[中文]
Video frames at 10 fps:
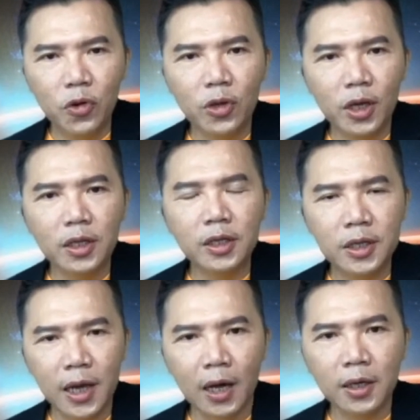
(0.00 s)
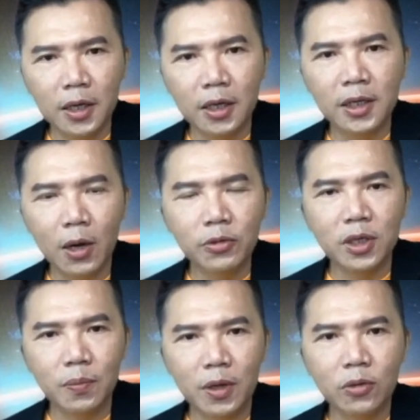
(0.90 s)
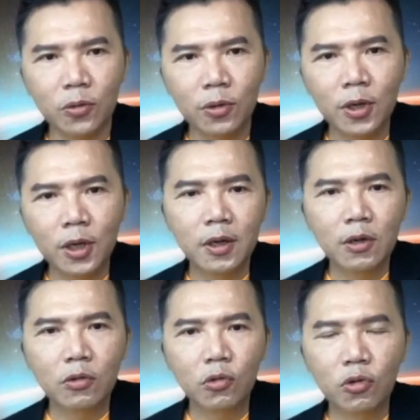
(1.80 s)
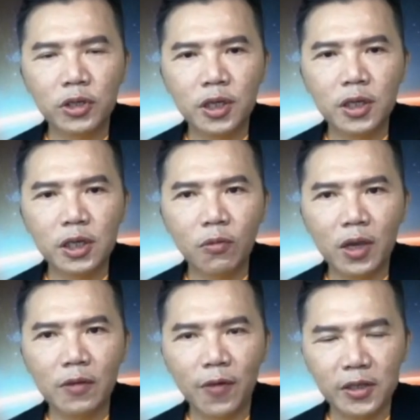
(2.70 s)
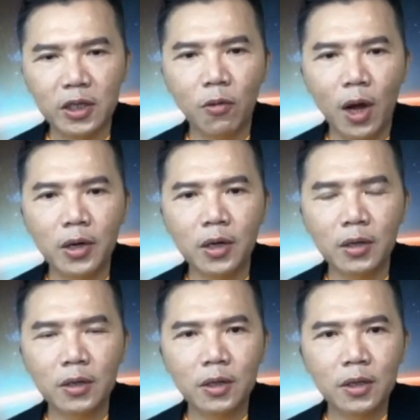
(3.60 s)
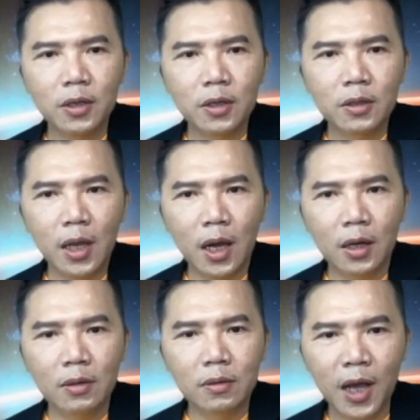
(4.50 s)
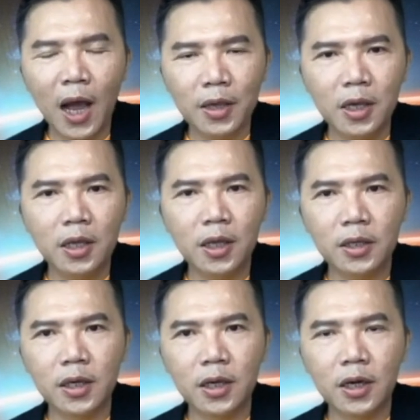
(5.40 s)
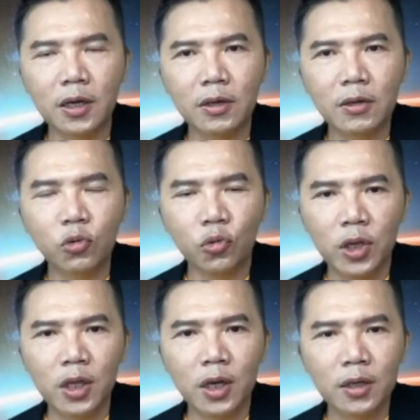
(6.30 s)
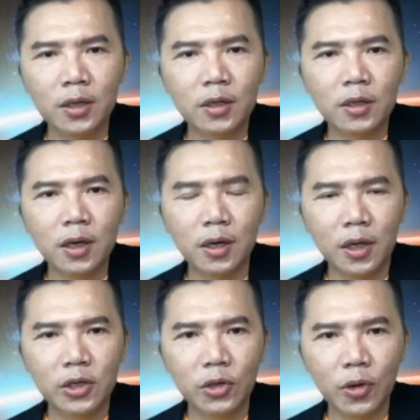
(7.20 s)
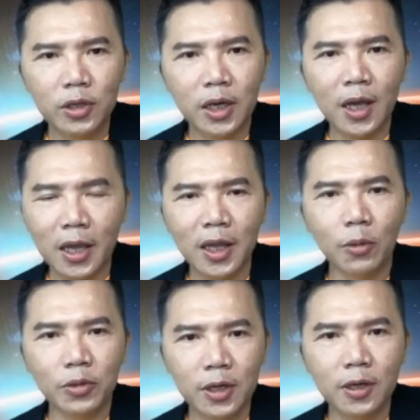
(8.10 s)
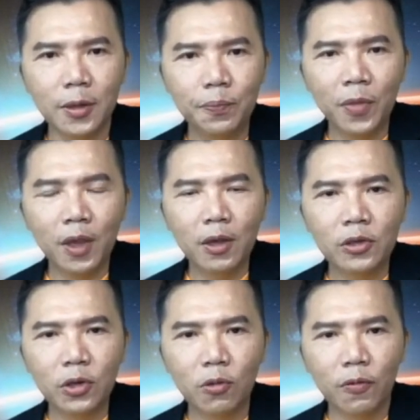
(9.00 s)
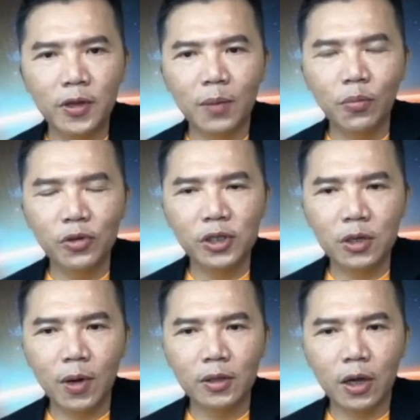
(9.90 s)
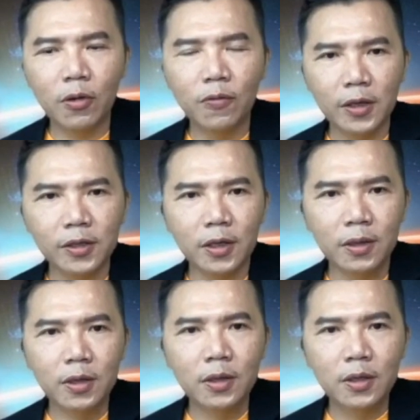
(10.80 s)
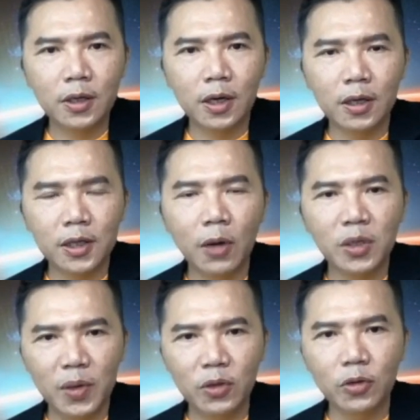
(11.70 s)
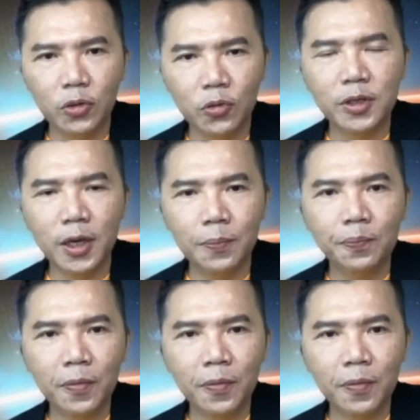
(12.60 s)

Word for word: 率更强的一个超级病毒，如果真的是万一发生的话呢，那抗疫的这个努力的可能就会在开倒车了。所以我非常不希望它会发生这个超级病毒的出现。